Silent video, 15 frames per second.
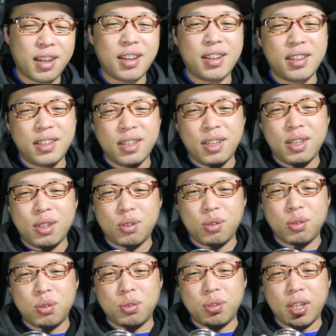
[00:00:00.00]
はい。
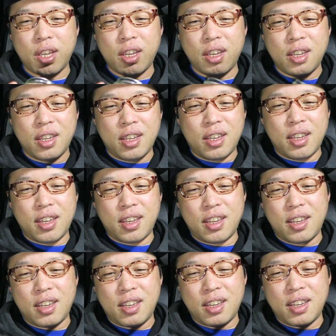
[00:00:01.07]
ということで、
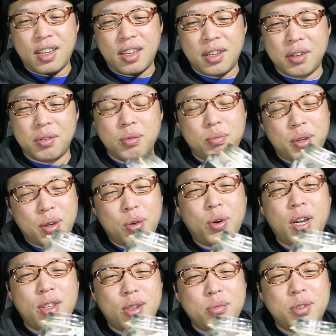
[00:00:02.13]
えー、まあ、
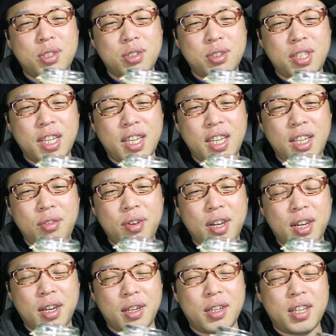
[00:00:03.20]
ホワイトムスク的に
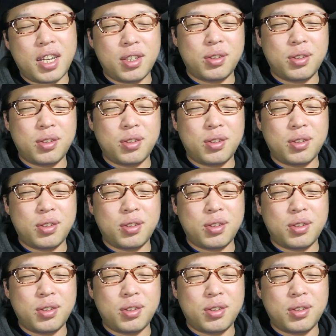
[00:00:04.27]
は、